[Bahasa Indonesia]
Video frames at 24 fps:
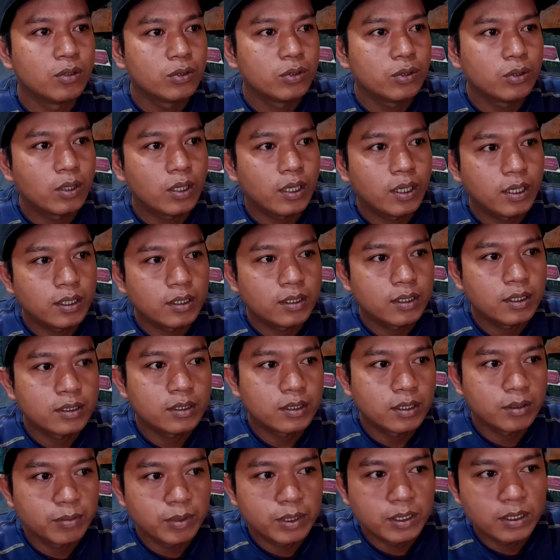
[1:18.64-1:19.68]
untuk harga
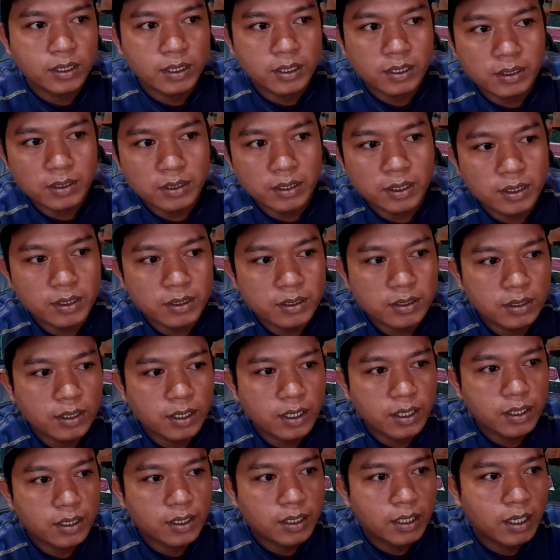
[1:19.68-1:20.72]
cabai keriting
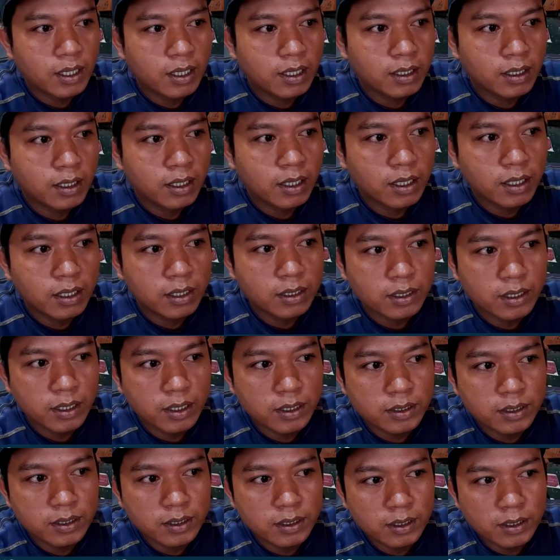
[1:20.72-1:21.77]
sekarang harga
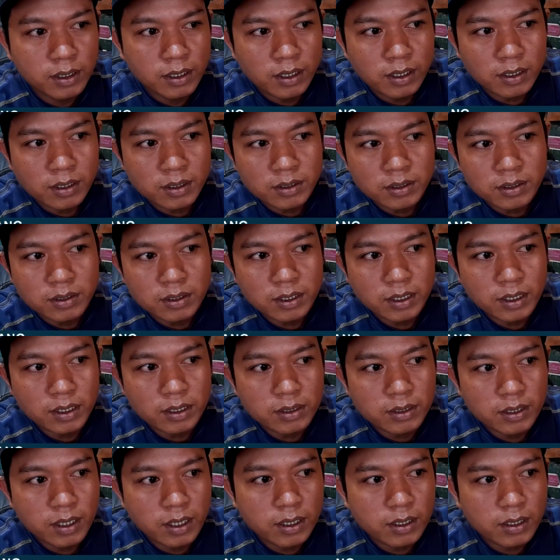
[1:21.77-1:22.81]
di
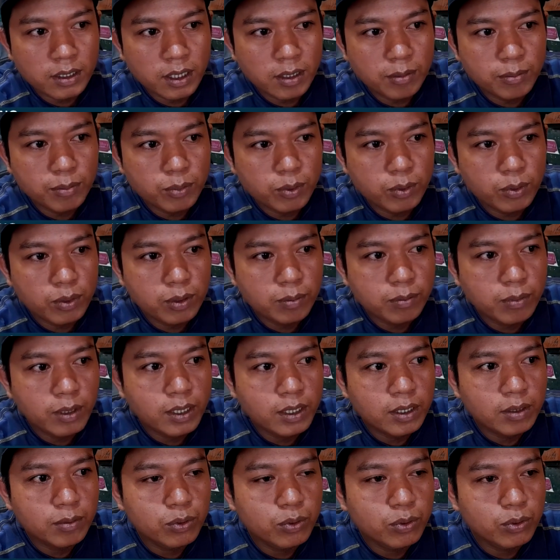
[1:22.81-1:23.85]
sekitar 65.000
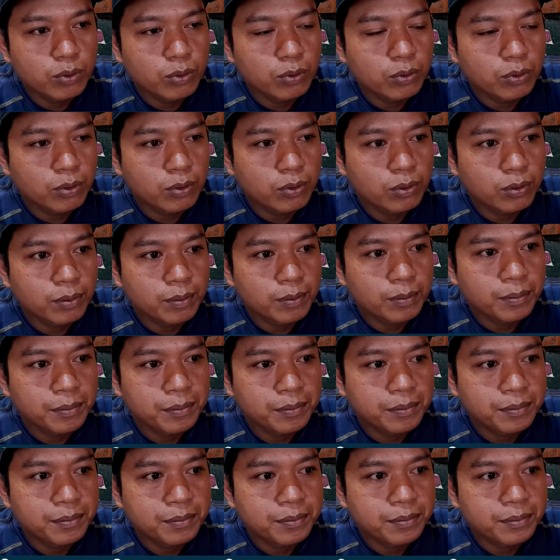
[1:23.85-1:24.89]

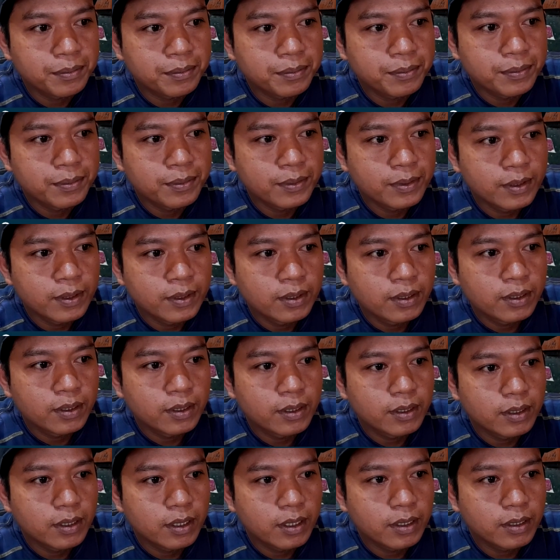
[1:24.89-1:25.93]
hmm.
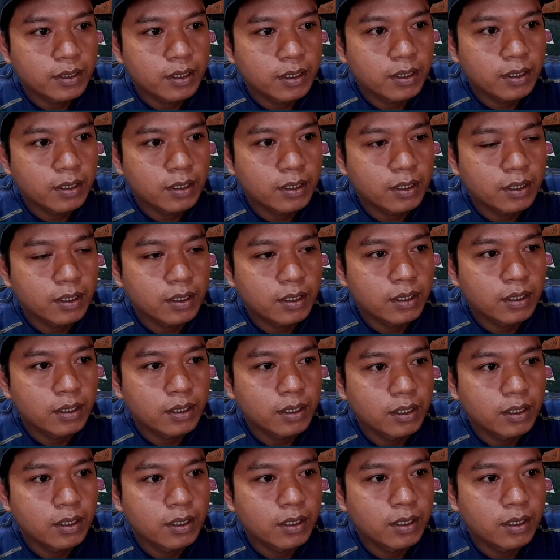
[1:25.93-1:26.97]
oke cabai
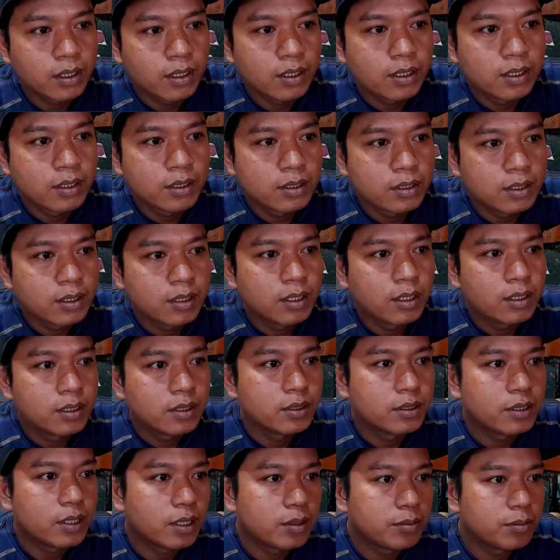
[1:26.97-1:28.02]
kecil bang?
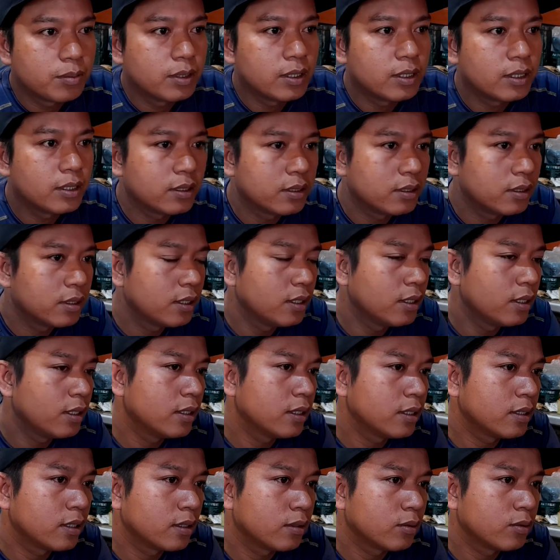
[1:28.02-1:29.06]
Cabai kecil
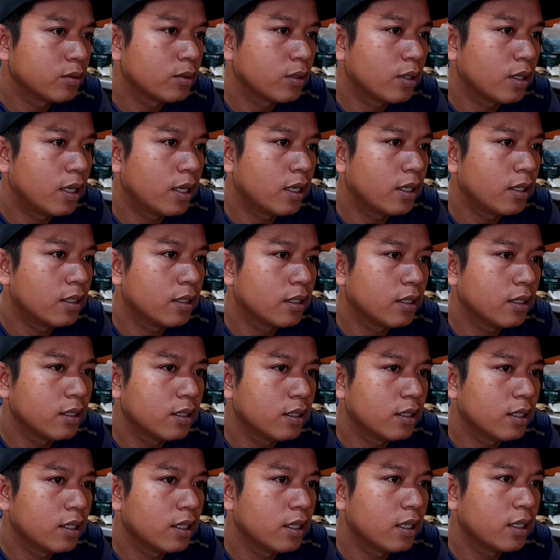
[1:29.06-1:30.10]
untuk hari
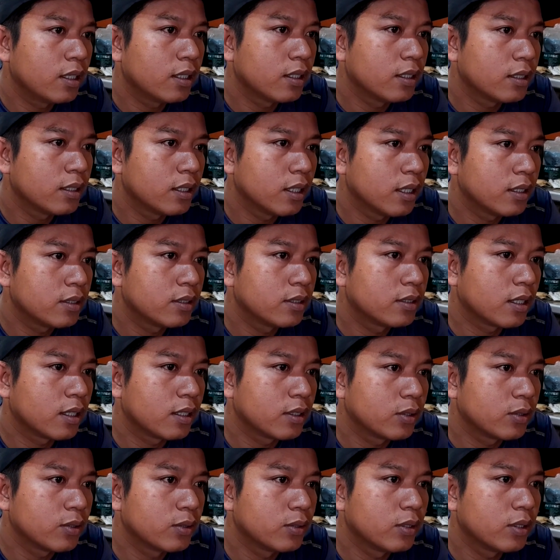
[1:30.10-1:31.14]
ini harga
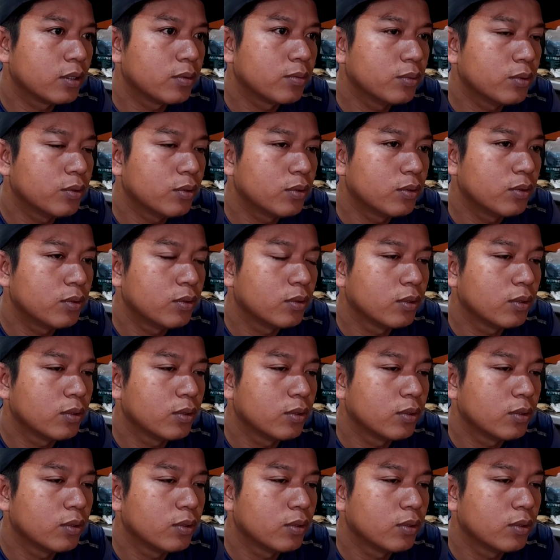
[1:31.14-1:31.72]
100 ribu